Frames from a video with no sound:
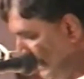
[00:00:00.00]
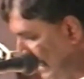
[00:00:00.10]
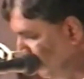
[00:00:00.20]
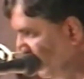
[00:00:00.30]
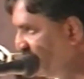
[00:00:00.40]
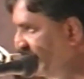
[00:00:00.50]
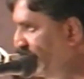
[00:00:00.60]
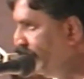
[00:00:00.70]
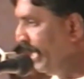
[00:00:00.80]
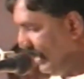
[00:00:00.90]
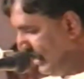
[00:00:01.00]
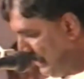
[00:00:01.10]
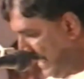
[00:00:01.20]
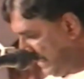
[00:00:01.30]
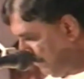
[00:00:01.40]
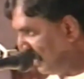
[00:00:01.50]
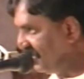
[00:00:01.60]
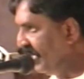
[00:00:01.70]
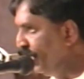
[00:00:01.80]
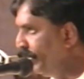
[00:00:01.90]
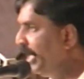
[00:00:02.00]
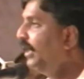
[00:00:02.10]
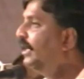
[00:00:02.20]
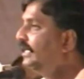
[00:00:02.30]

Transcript: இனப்பற்று வேண்டுமா தேசப்பற்று வேண்டுமா